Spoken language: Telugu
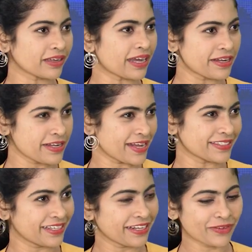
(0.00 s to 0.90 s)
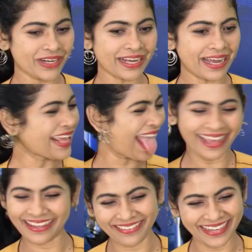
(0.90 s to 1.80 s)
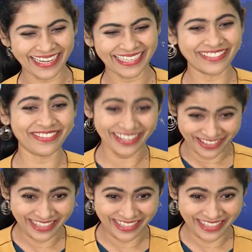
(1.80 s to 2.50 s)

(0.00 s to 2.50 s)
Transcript: కన్నింగ్ కాజల్ అని ఉన్నా కానీ ఇవి నెగ్లిజిబుల్